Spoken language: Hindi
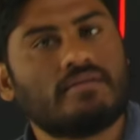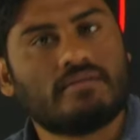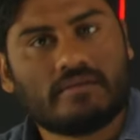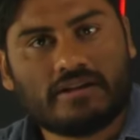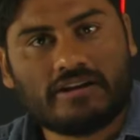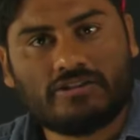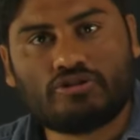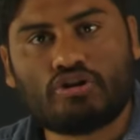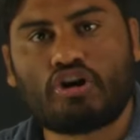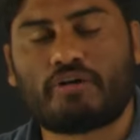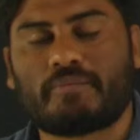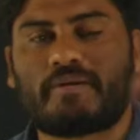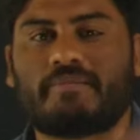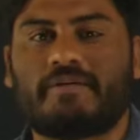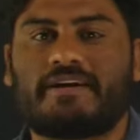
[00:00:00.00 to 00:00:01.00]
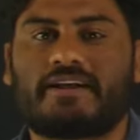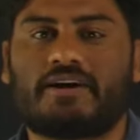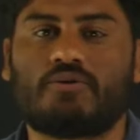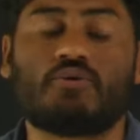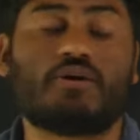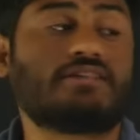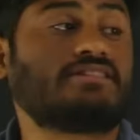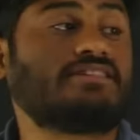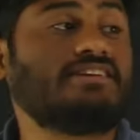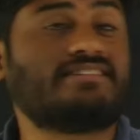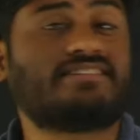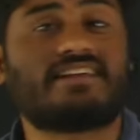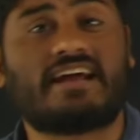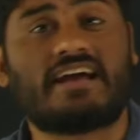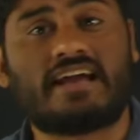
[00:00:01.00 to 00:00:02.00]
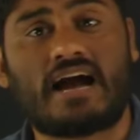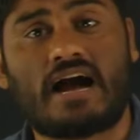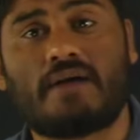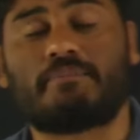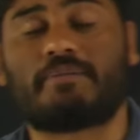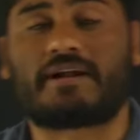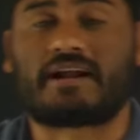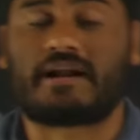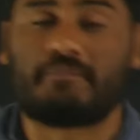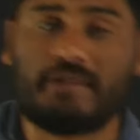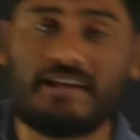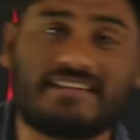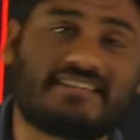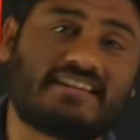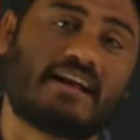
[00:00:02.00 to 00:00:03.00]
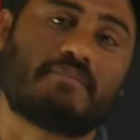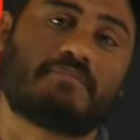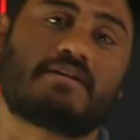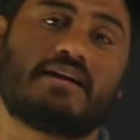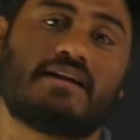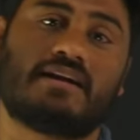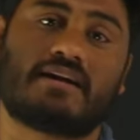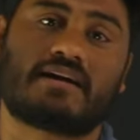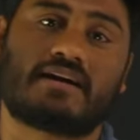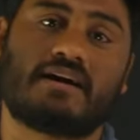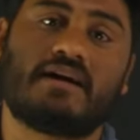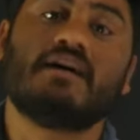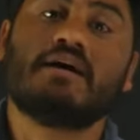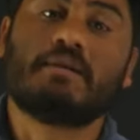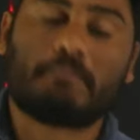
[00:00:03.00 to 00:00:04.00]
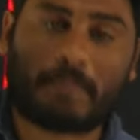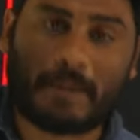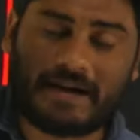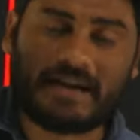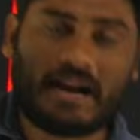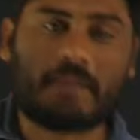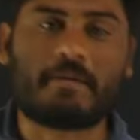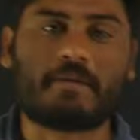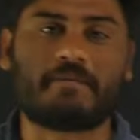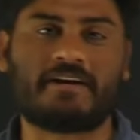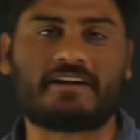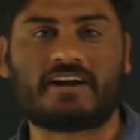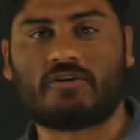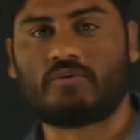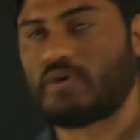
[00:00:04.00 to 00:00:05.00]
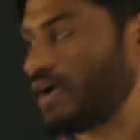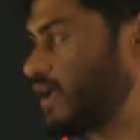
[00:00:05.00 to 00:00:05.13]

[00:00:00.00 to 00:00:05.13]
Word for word: इंदौर में बैठा हुआ है तीसरा यहां पर रमेश नाम का लड़का पटना में बैठा हुआ है